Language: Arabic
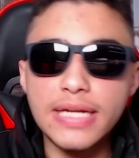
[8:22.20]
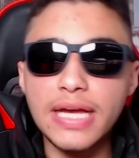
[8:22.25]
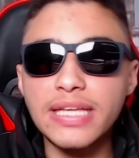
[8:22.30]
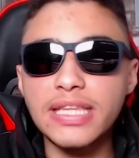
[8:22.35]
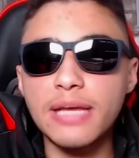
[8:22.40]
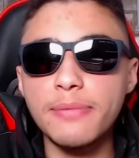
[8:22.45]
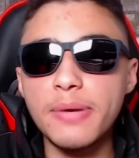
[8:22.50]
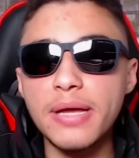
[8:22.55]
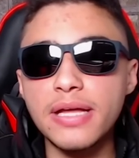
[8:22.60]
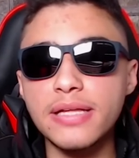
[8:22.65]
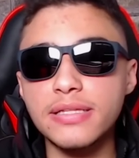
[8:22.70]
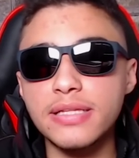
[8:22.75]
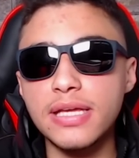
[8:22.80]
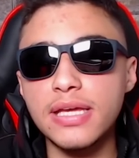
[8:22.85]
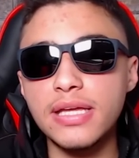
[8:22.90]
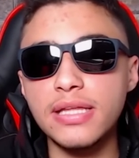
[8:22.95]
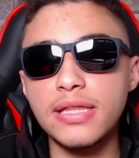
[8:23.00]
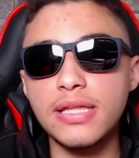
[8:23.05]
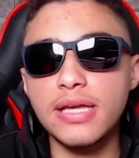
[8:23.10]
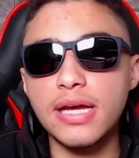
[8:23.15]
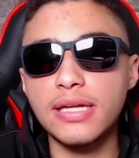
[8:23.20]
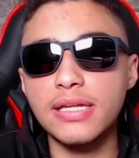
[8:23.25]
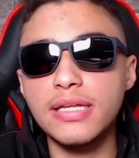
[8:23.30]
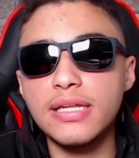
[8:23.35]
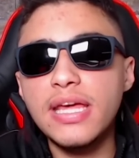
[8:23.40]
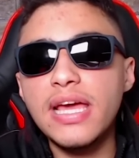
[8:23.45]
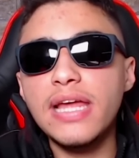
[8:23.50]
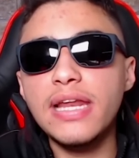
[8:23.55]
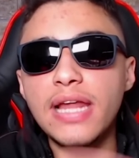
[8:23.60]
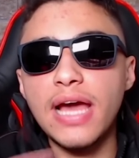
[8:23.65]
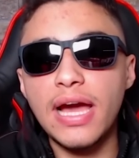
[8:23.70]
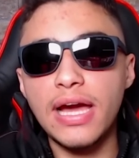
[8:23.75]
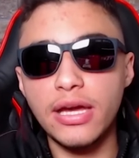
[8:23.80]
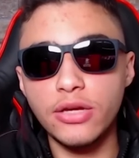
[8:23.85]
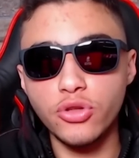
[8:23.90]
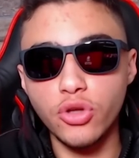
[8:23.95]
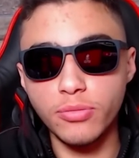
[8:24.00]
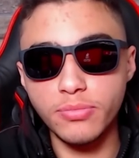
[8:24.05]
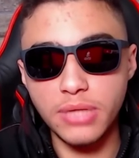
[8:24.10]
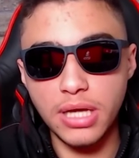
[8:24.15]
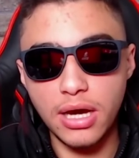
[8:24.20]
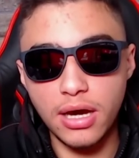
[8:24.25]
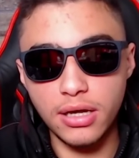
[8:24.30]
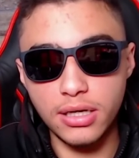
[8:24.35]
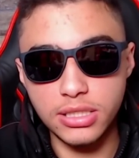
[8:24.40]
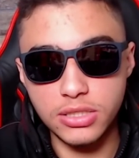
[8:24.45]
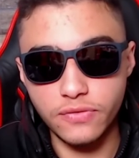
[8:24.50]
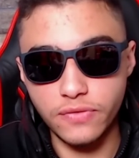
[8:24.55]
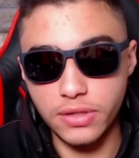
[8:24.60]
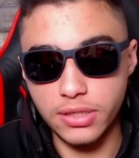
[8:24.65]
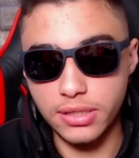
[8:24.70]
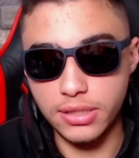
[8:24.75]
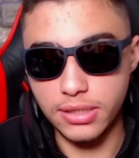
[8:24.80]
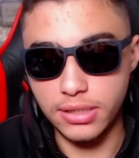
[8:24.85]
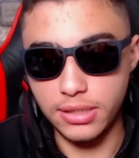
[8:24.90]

ساعتها بقى ايه يعني نقلع هدومنا خالص في